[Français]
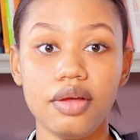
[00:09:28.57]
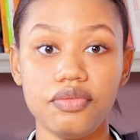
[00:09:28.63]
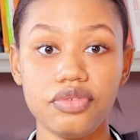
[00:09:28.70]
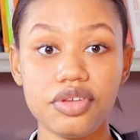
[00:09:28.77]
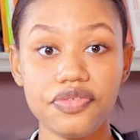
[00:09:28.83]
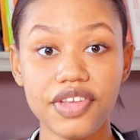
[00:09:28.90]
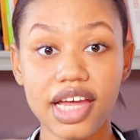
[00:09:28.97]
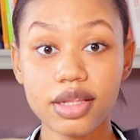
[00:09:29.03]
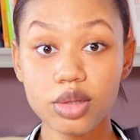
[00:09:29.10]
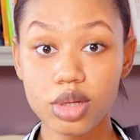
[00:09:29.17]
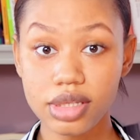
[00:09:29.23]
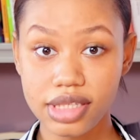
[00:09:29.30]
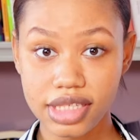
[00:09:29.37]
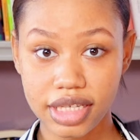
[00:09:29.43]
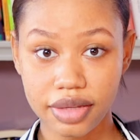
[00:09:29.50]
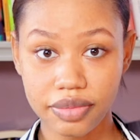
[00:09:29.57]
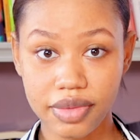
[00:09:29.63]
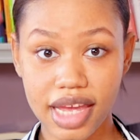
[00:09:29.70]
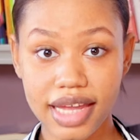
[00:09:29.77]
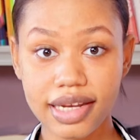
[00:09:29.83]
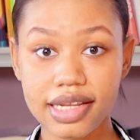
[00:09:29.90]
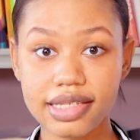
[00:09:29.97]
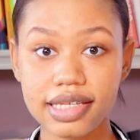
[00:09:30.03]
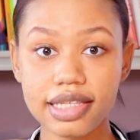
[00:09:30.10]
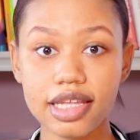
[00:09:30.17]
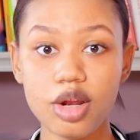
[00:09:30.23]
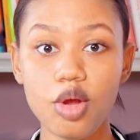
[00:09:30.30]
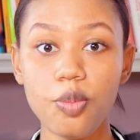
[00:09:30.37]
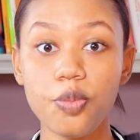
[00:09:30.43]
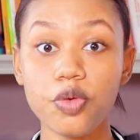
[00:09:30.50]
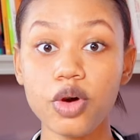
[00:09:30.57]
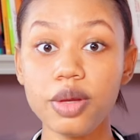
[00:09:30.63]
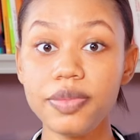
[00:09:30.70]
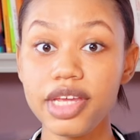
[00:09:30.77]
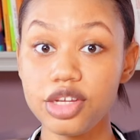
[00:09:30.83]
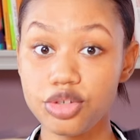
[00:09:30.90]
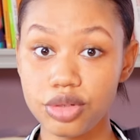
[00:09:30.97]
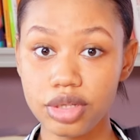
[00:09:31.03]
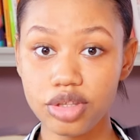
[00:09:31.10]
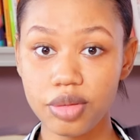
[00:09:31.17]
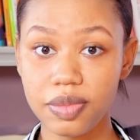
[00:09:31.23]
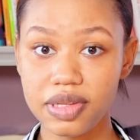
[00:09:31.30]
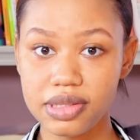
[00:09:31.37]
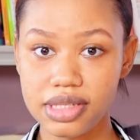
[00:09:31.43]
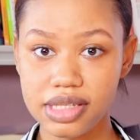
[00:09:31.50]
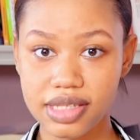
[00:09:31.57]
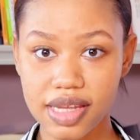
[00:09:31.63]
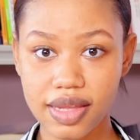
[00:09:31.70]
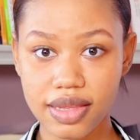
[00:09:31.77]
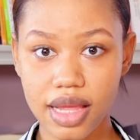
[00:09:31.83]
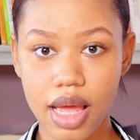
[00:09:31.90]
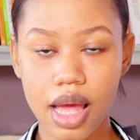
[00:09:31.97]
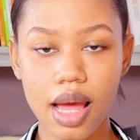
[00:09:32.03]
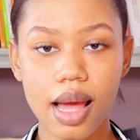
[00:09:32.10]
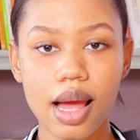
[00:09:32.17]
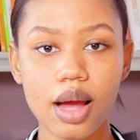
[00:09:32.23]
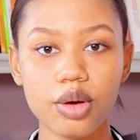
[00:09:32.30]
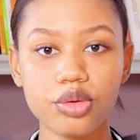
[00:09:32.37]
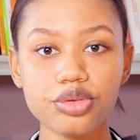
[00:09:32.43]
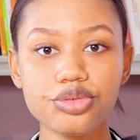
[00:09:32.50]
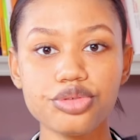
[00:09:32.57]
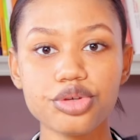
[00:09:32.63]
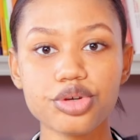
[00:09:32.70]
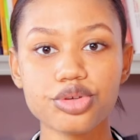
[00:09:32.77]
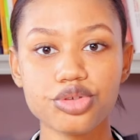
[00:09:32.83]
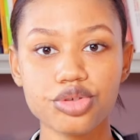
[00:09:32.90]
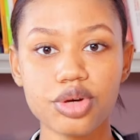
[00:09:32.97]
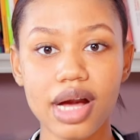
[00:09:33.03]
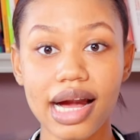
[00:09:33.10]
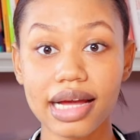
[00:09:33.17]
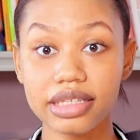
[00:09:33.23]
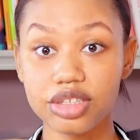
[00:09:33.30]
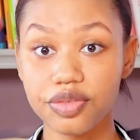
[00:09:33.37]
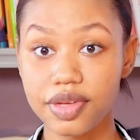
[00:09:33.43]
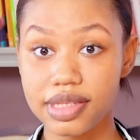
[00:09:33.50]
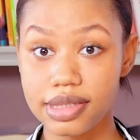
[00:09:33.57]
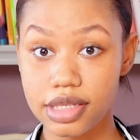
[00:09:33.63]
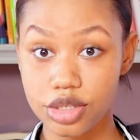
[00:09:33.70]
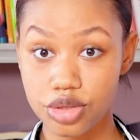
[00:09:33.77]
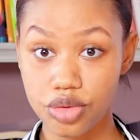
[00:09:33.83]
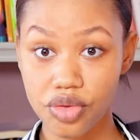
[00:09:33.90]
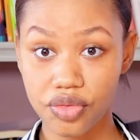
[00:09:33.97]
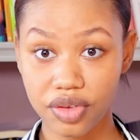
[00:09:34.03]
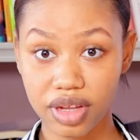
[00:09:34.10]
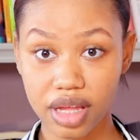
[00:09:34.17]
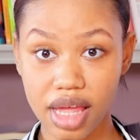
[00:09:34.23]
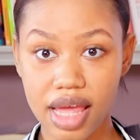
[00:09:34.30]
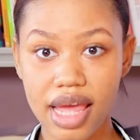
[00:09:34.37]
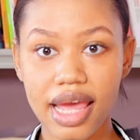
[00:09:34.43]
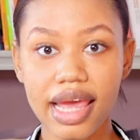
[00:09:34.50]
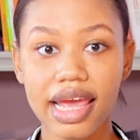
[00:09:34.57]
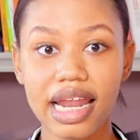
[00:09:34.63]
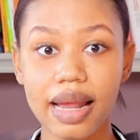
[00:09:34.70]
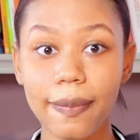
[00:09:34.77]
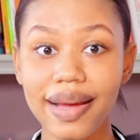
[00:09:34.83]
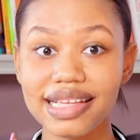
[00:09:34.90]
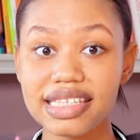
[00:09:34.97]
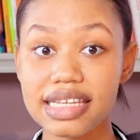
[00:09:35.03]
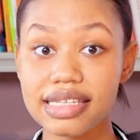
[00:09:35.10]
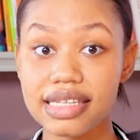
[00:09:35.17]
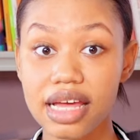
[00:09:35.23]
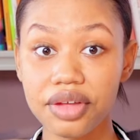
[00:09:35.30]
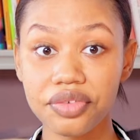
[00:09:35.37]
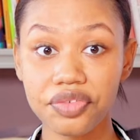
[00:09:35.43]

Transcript: Viviane Gauthier est décédée le 1er juin 2017 en rue Turgeot à 99 ans. Elle a passé sa